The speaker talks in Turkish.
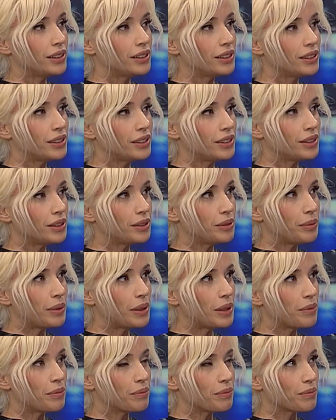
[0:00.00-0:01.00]
E,
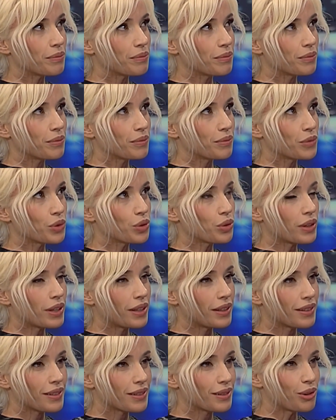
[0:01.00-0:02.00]
benim çok
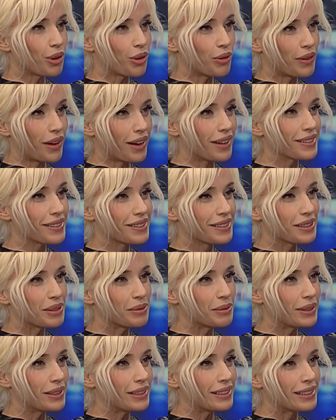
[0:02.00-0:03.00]
iyi slow
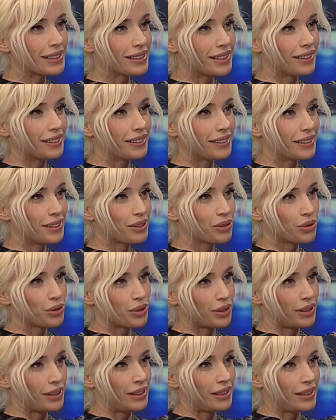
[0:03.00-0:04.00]
yazdığımı insanlara
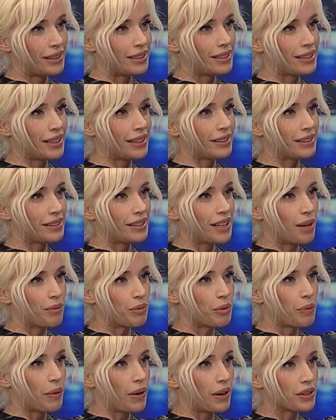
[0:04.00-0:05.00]
çok iyi hissettiren
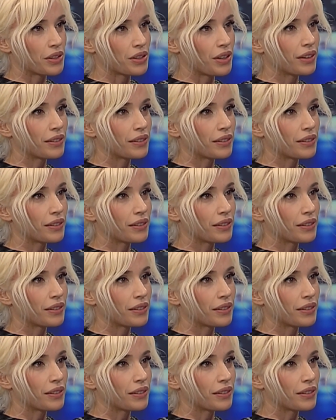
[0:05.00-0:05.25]
bir parça.